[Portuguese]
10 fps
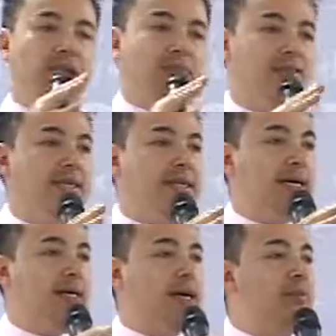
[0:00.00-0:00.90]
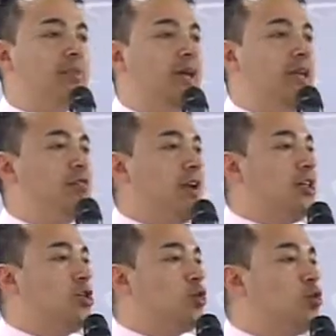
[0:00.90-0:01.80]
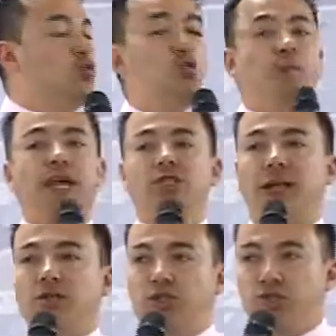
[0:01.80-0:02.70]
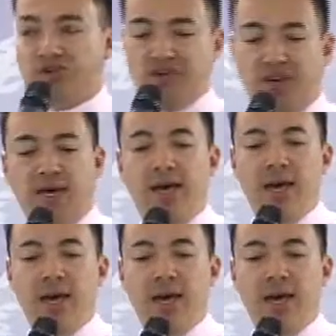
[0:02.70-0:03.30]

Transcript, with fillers: na vida, ele faz de tudo para tirar de você.